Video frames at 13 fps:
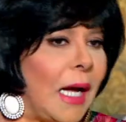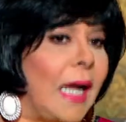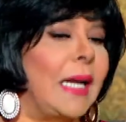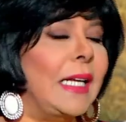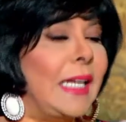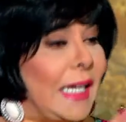
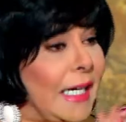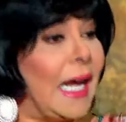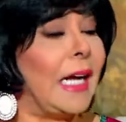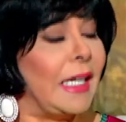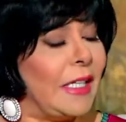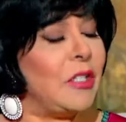تعالى
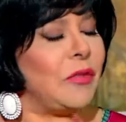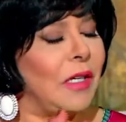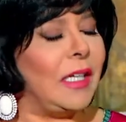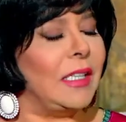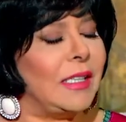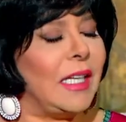نرجع نعيش في
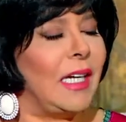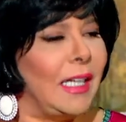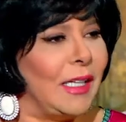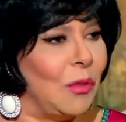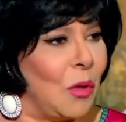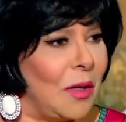الحته
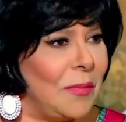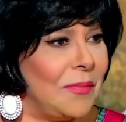الحلوه